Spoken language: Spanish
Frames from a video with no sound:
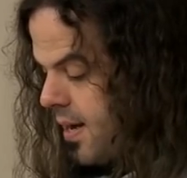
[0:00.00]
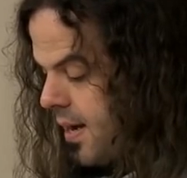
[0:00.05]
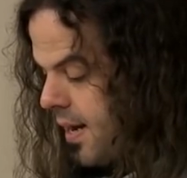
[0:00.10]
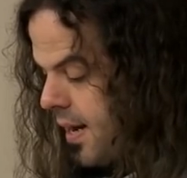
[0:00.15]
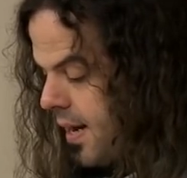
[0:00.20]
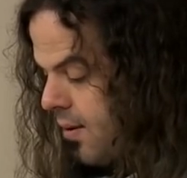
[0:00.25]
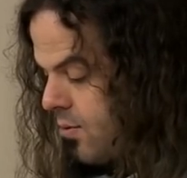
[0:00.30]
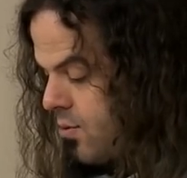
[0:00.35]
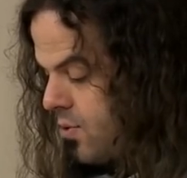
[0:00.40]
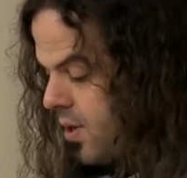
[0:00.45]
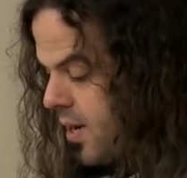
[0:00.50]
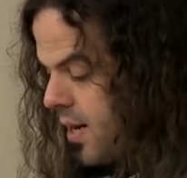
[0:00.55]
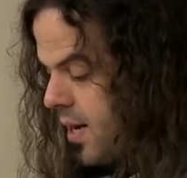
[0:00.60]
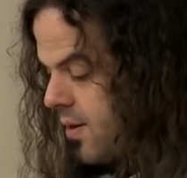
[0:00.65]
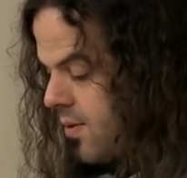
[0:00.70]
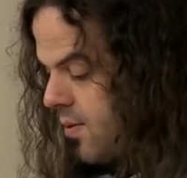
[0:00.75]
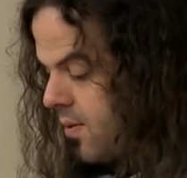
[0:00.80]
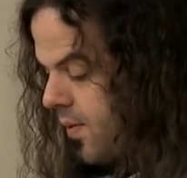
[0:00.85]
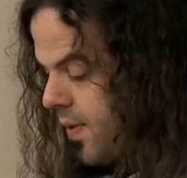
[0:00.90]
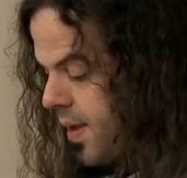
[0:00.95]
El
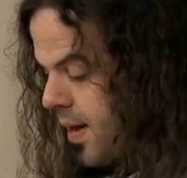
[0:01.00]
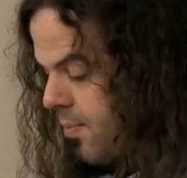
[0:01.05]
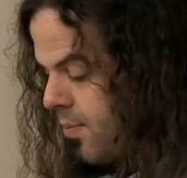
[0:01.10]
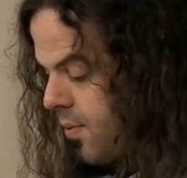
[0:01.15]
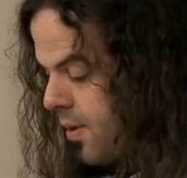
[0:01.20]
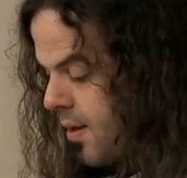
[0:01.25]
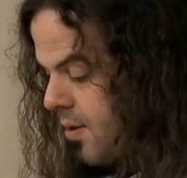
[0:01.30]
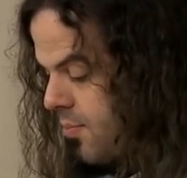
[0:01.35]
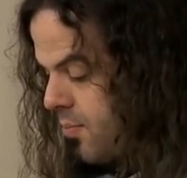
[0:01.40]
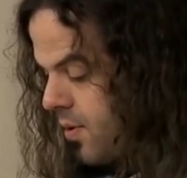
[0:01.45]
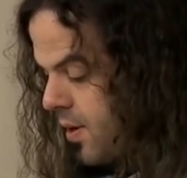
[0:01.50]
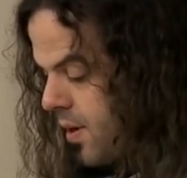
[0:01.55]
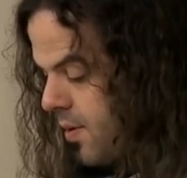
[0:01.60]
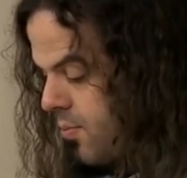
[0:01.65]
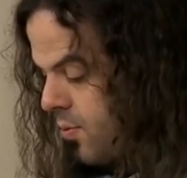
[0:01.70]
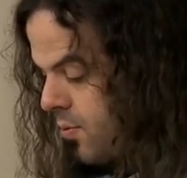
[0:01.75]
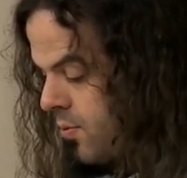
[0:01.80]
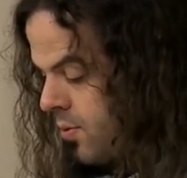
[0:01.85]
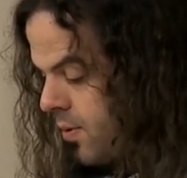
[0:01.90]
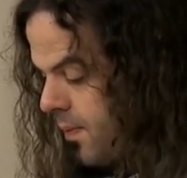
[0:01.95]
austríaco, apoyado por el
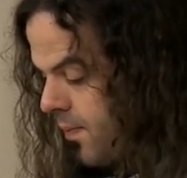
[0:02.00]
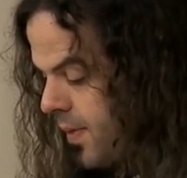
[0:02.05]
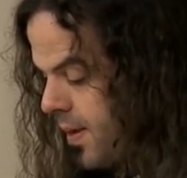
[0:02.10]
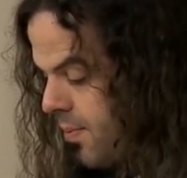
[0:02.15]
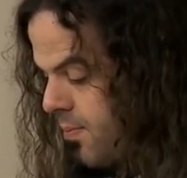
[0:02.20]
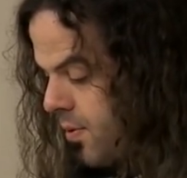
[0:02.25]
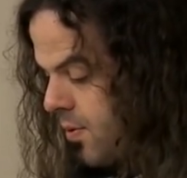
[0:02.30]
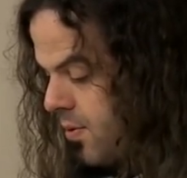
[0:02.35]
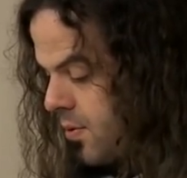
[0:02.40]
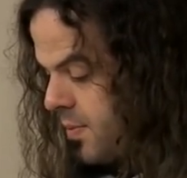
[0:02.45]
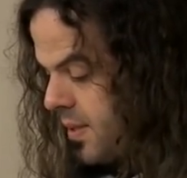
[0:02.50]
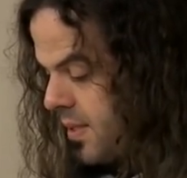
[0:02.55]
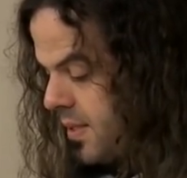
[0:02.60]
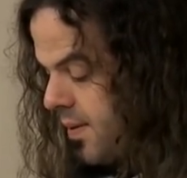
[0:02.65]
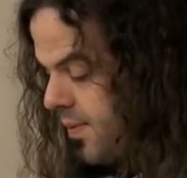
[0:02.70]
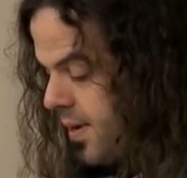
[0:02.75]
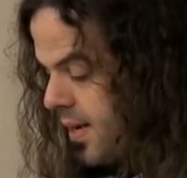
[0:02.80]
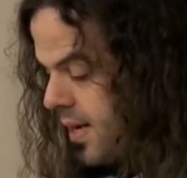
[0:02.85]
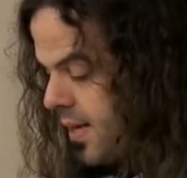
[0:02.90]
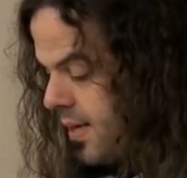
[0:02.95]
Bund y por los
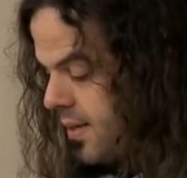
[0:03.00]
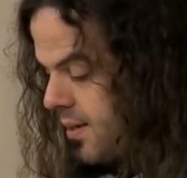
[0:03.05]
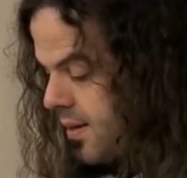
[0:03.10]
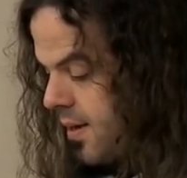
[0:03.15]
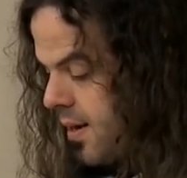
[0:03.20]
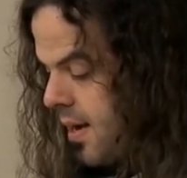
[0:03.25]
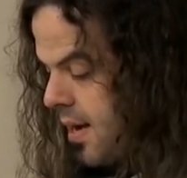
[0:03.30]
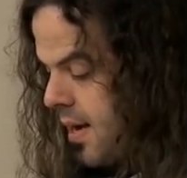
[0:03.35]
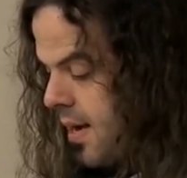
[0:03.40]
mencheviques,